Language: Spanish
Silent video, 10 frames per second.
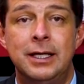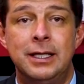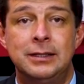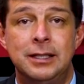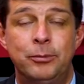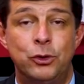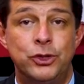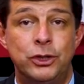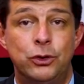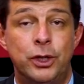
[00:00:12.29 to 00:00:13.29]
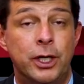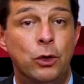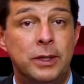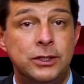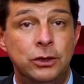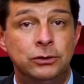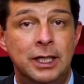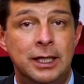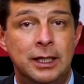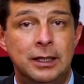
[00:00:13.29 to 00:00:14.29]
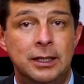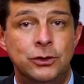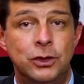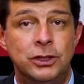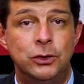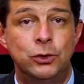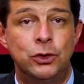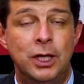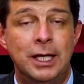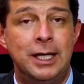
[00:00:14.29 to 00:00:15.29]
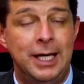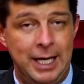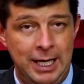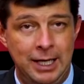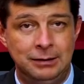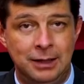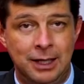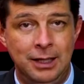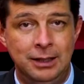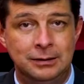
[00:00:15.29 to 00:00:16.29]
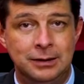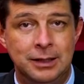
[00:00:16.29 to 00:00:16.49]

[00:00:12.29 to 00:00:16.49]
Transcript: de este proceso de renovación de la acreditación institucional en alta calidad.